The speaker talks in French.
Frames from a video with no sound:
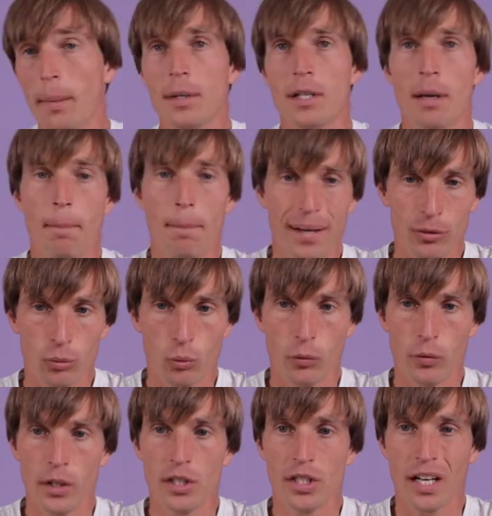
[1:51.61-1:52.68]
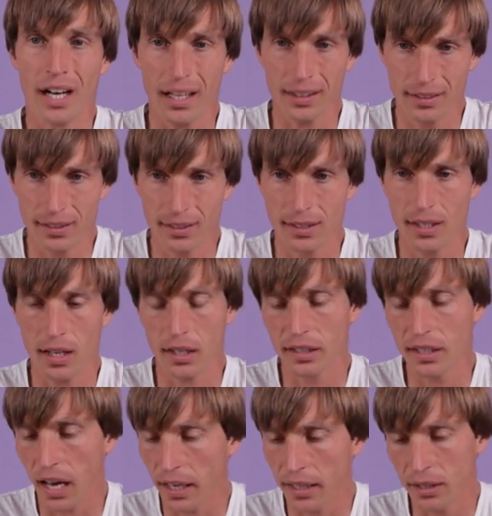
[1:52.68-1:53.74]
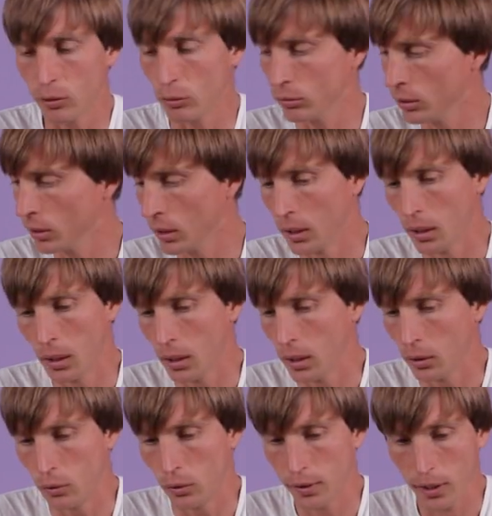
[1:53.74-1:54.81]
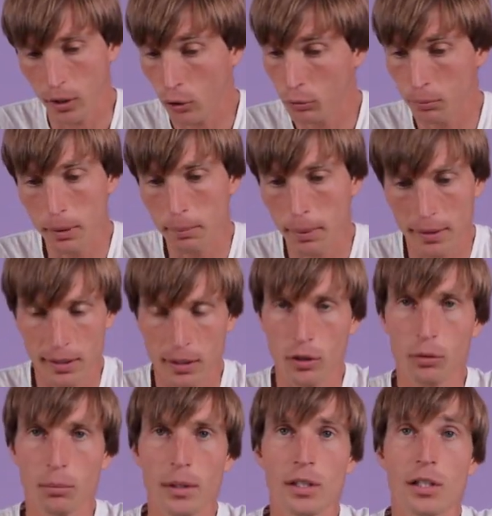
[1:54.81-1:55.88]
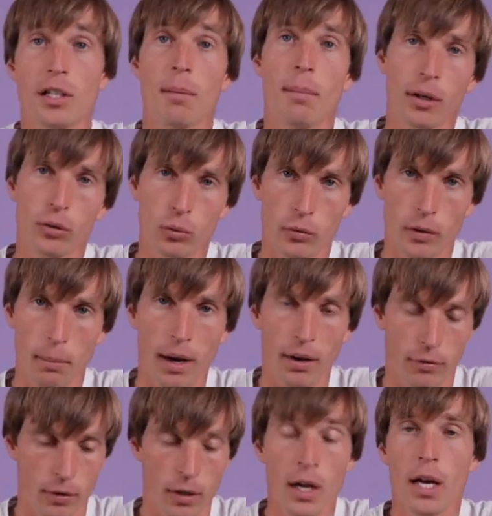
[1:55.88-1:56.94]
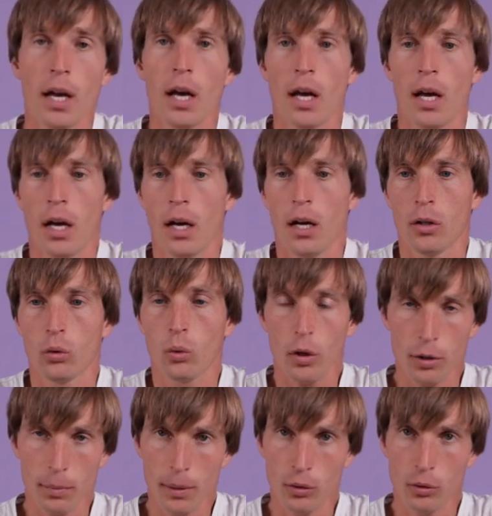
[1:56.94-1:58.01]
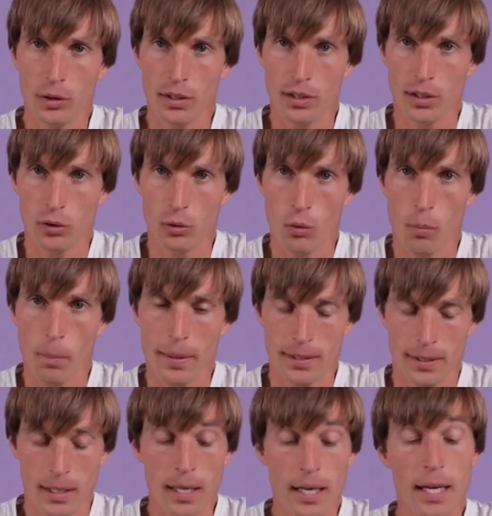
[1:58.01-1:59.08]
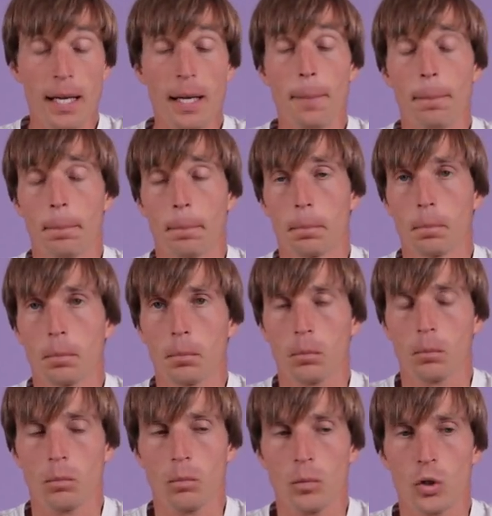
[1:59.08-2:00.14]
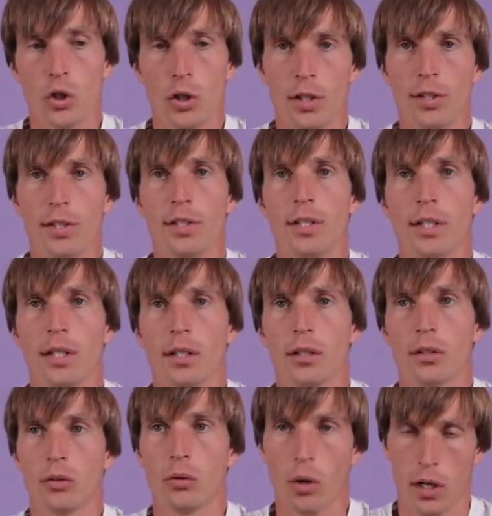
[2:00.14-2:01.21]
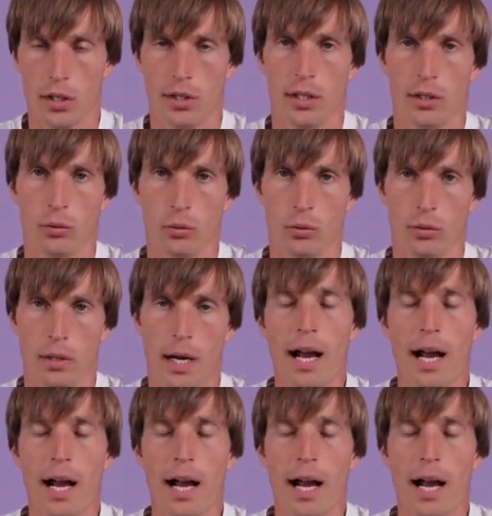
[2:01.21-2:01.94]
Mais je l'ai pas trouvé, j'ai ratissé un carré de, 50 mètres par 50 mètres et je l'ai pas retrouvé. Bref, trois semaines de digestion ont passé et j'ai décidé de racheter un drone.